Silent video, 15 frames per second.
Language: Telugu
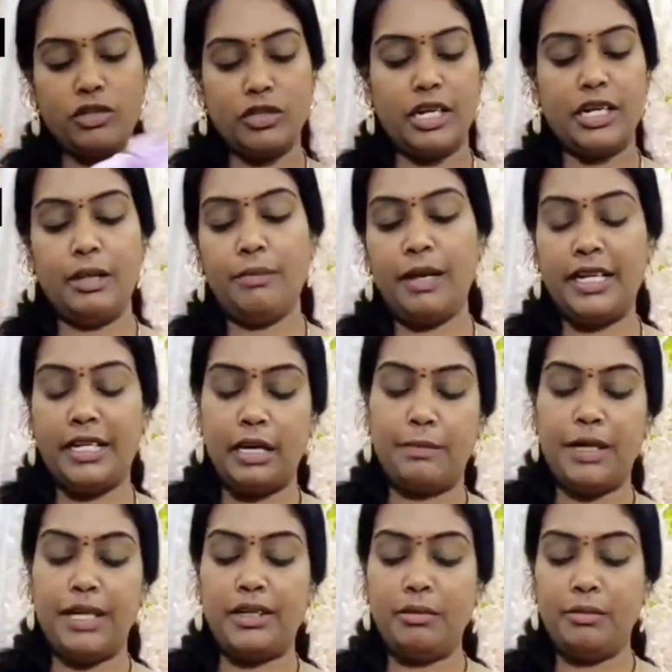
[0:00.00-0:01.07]
వస్తుందండి మైకా
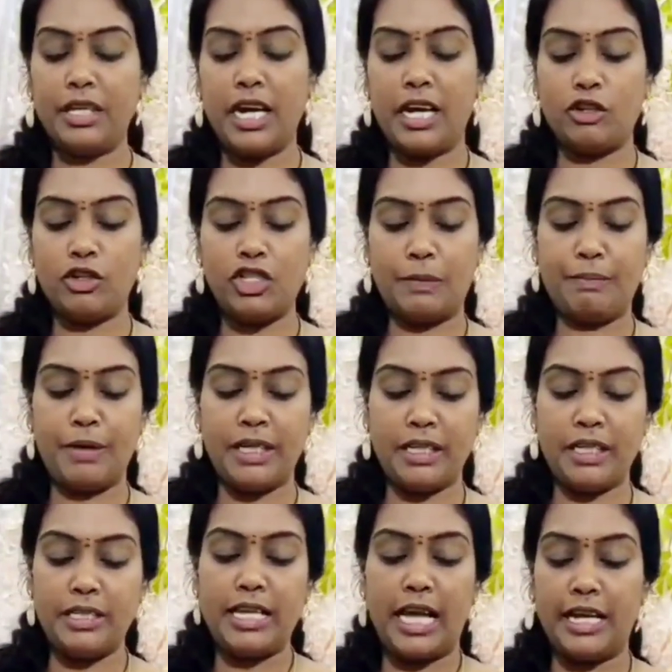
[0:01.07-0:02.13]
ప్రింట్ మీకు ఆ రోజు చెప్పాను
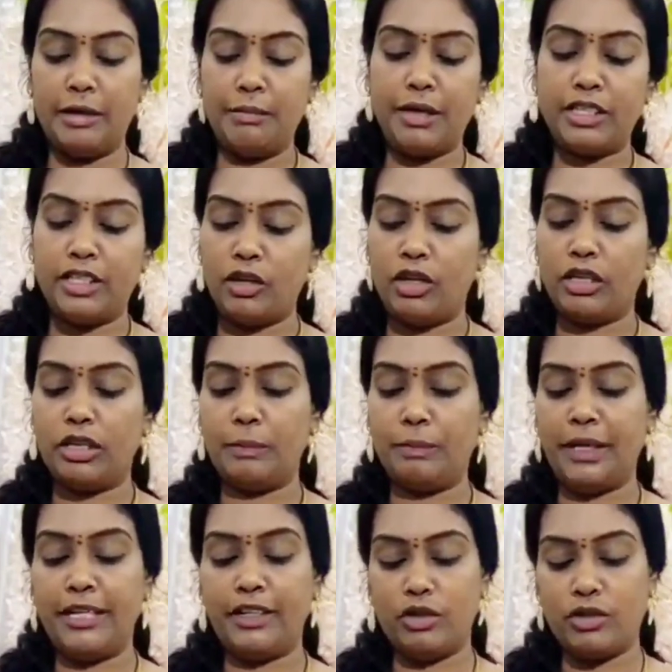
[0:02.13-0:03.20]
కదా శారీ మధ్యలో అంతా
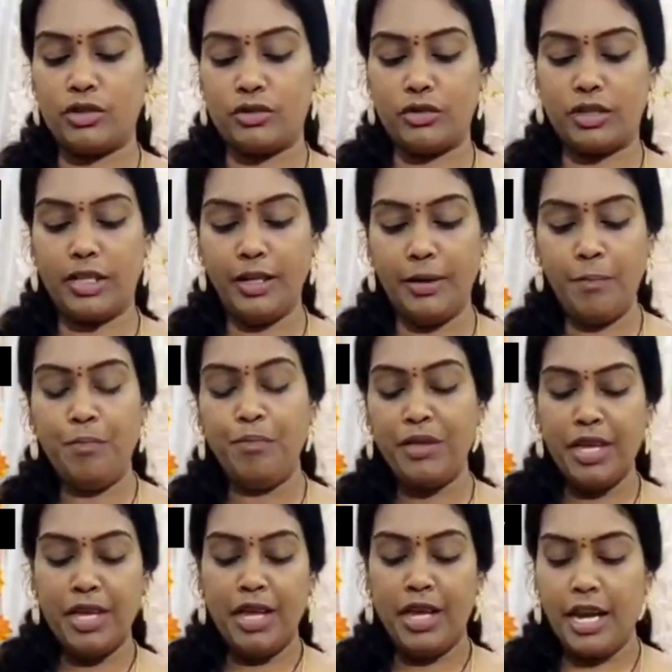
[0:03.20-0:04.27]
ప్రింట్ వస్తుంది
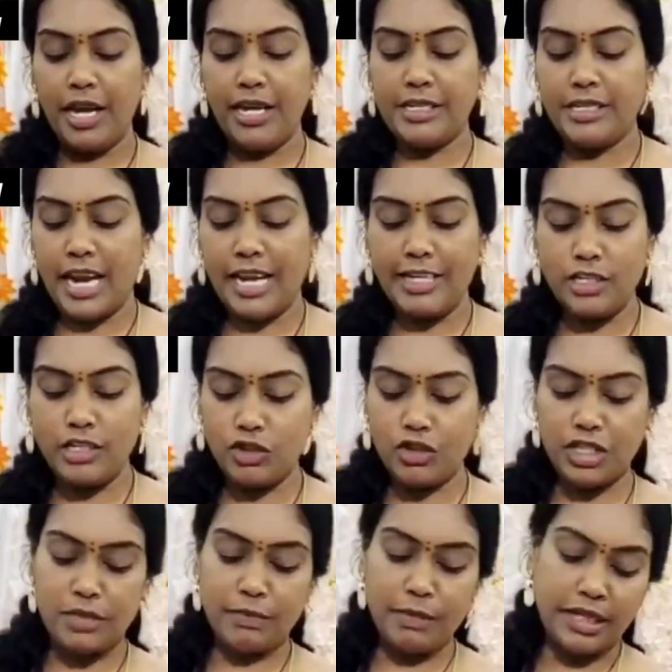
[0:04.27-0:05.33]
అండ్ సైడ్స్
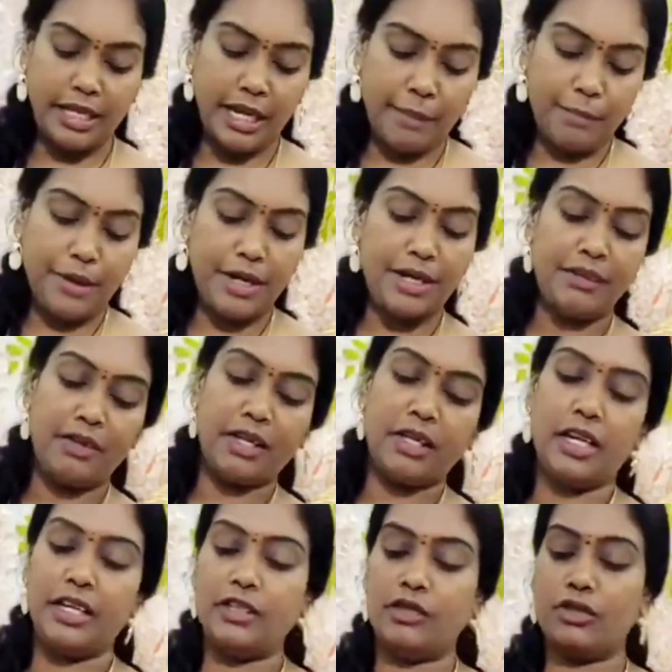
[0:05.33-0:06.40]
వచ్చేసి మనకి ఎంబ్రాయిడరీ
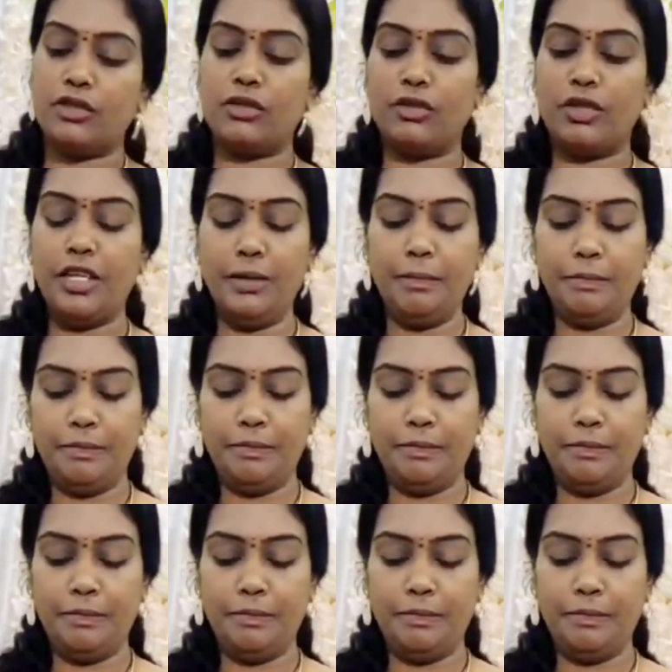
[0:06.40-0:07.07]
వర్క్ అనేది వస్తుంది